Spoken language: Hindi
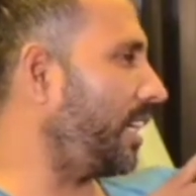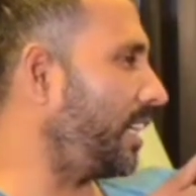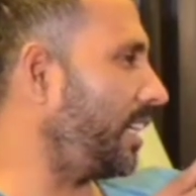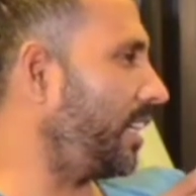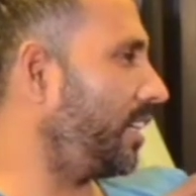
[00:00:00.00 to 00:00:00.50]

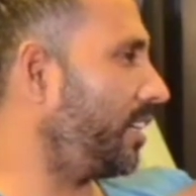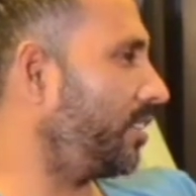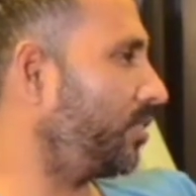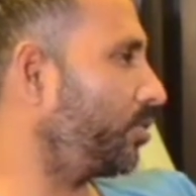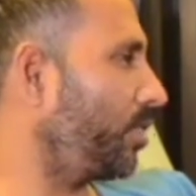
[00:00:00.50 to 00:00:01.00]

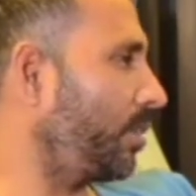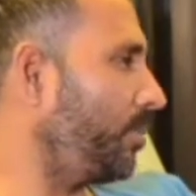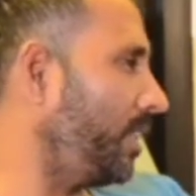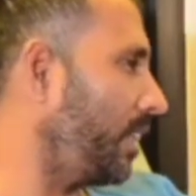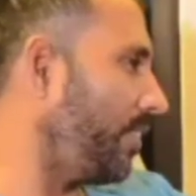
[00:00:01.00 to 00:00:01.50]
अपना सोना
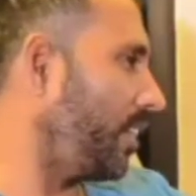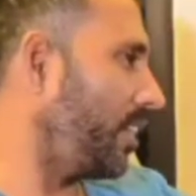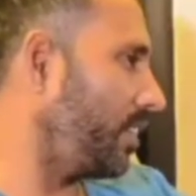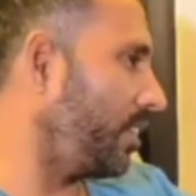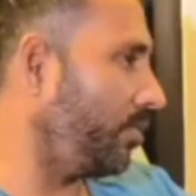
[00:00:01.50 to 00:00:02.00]
मिलता वहाँ
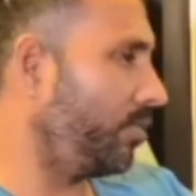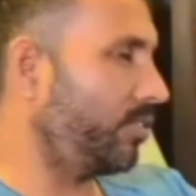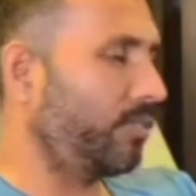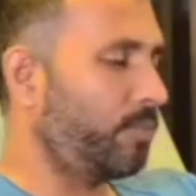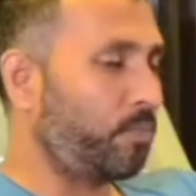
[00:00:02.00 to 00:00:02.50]

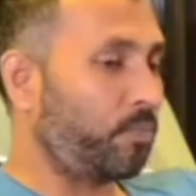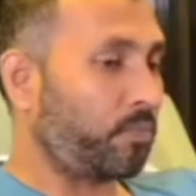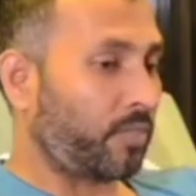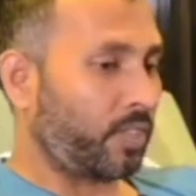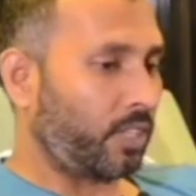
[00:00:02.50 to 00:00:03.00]

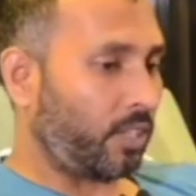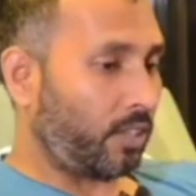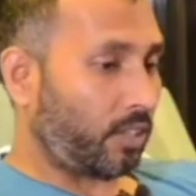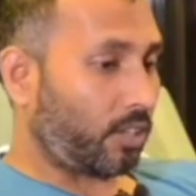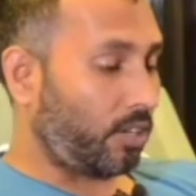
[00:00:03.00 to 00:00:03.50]

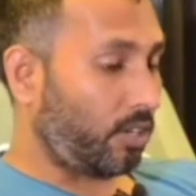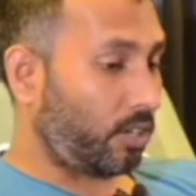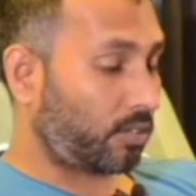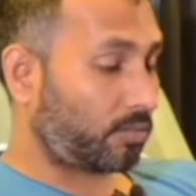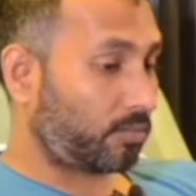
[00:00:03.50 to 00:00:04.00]
रहता
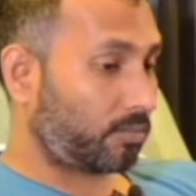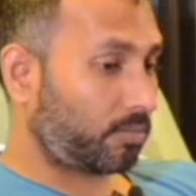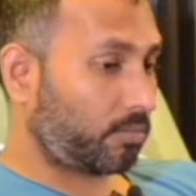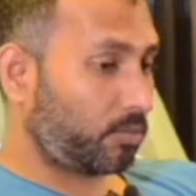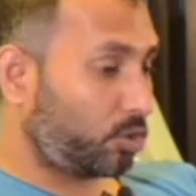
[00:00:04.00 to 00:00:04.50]
और
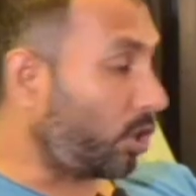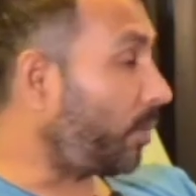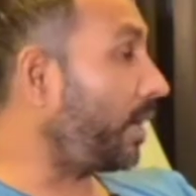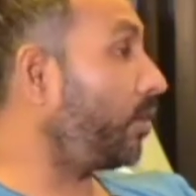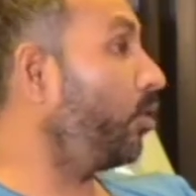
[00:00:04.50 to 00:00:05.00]
जो
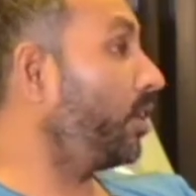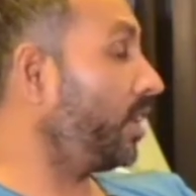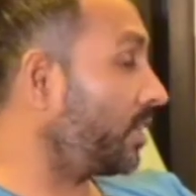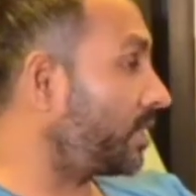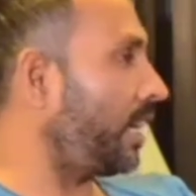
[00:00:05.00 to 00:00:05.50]
हमारे
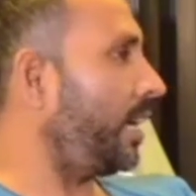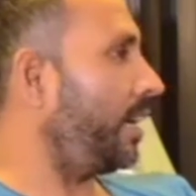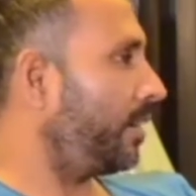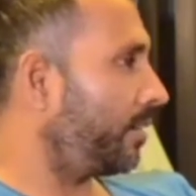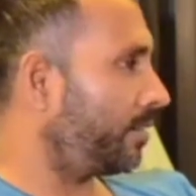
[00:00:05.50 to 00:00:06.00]
ऑडियंस हैं
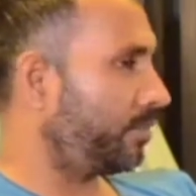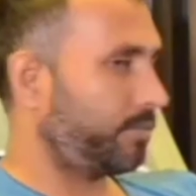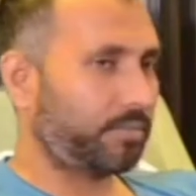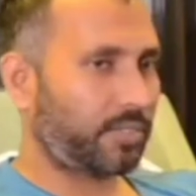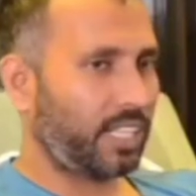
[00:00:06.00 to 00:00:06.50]

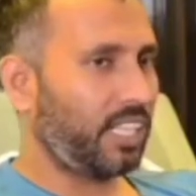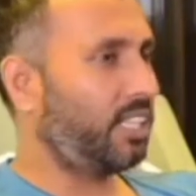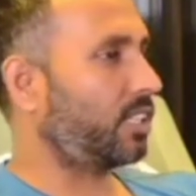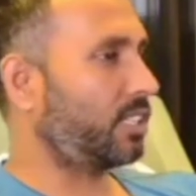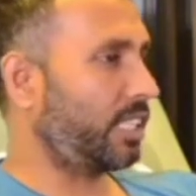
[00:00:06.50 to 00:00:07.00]

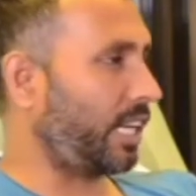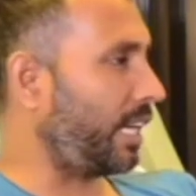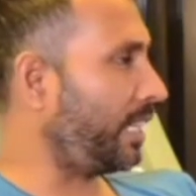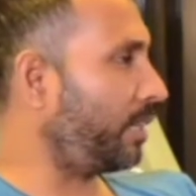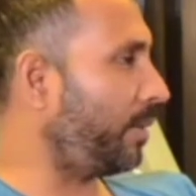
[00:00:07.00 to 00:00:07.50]
इंडस्ट्री के
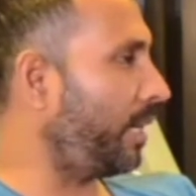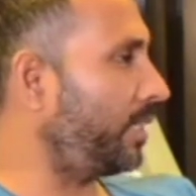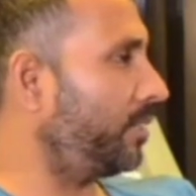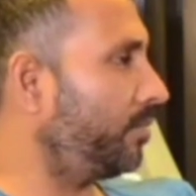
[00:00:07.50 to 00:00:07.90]
आने के बाद